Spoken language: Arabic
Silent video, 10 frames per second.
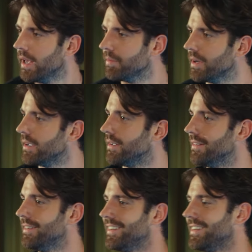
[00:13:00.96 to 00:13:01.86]
شبك انت
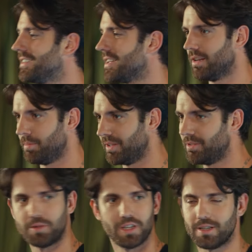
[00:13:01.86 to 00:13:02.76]
كنت عم
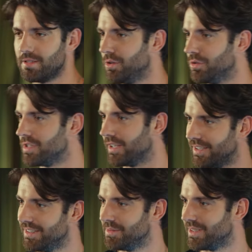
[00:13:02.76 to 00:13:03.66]
تحضر سناكات خفيفه مو